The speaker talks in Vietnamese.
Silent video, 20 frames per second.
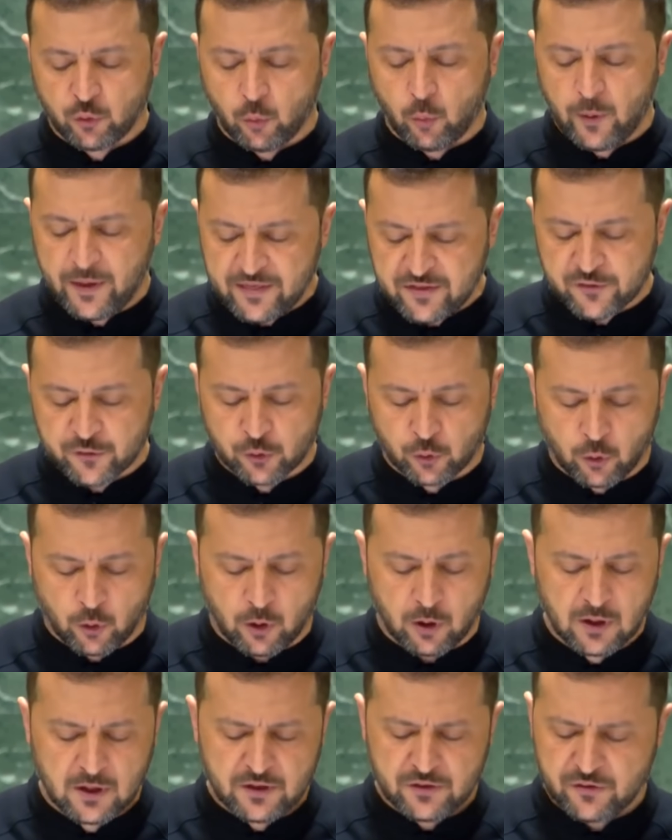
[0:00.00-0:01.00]
Chúng ta
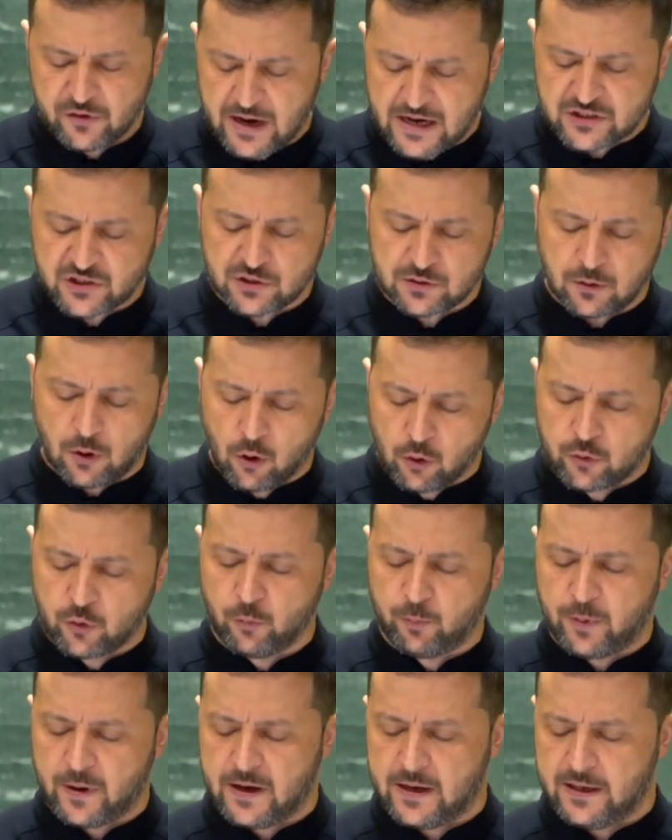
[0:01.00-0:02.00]
cần rút quân
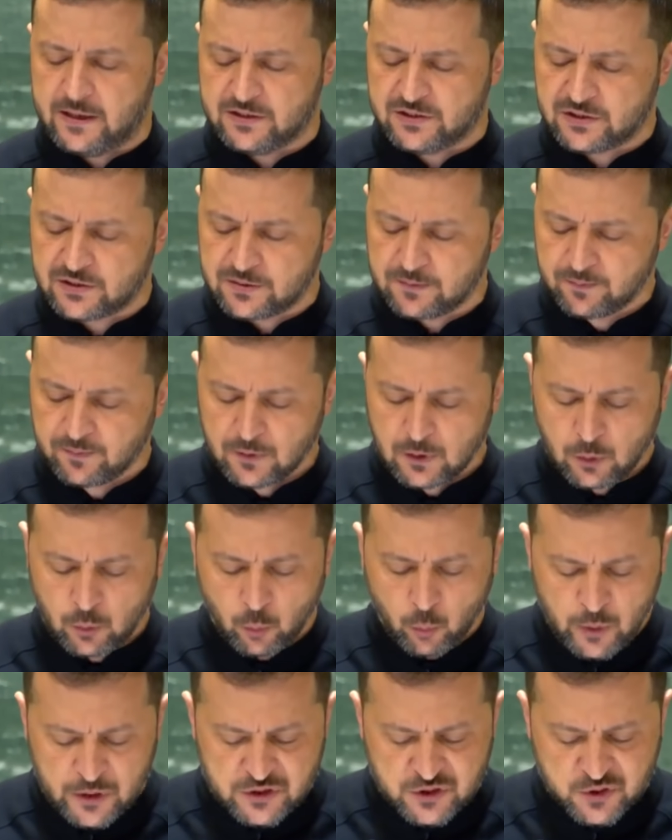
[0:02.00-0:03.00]
chiếm đóng Nga.
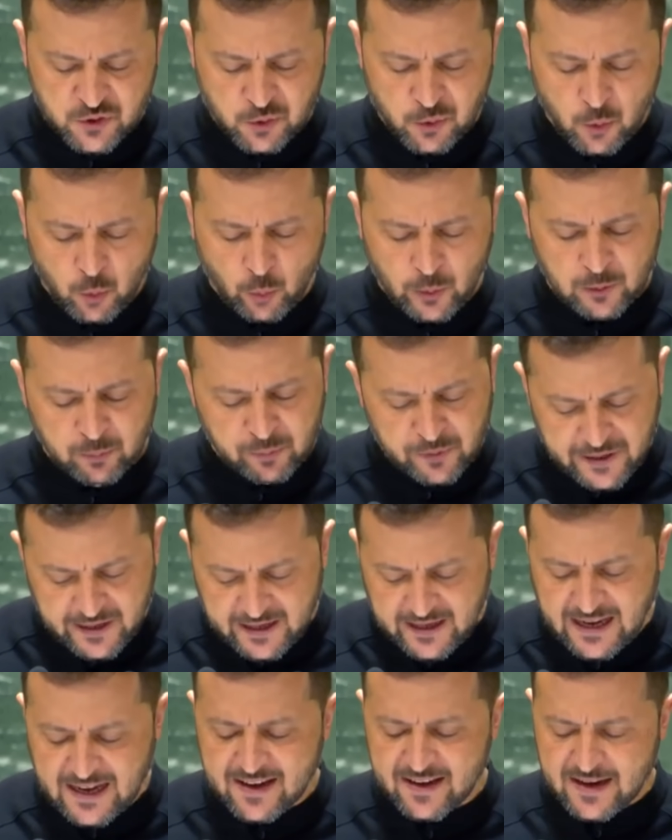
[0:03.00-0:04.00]
Điều này sẽ chấm
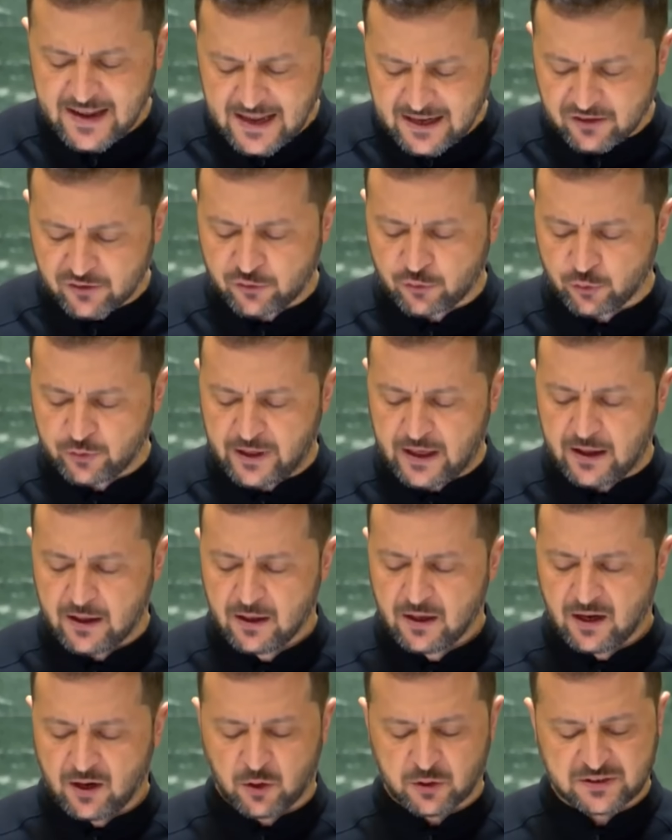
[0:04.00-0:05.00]
dứt các hành động
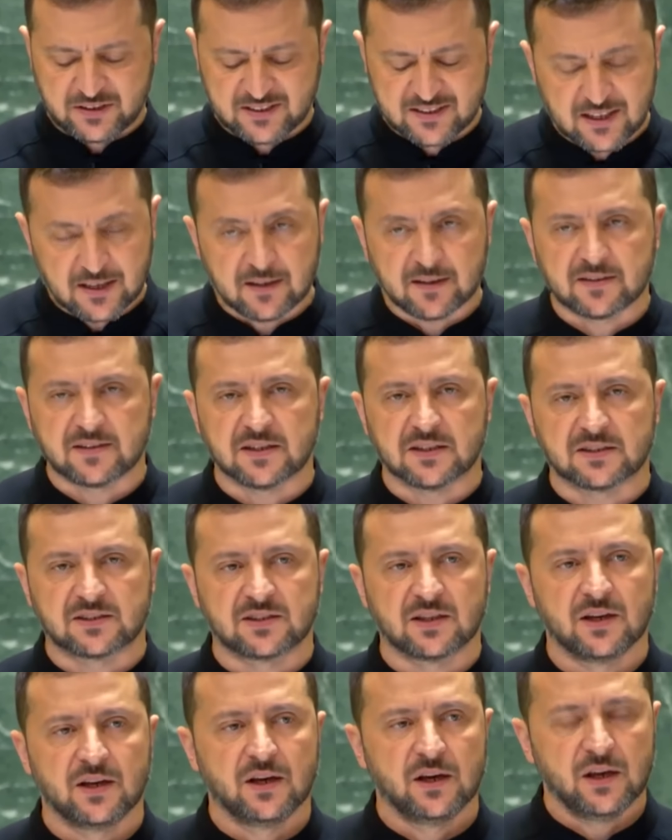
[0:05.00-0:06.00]
thù địch ở
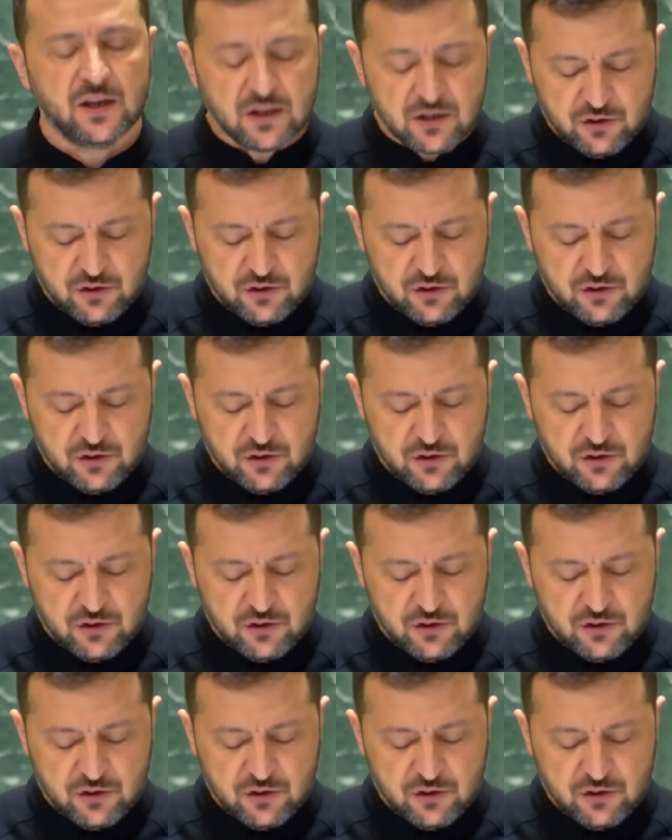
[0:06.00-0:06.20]
Ukraine.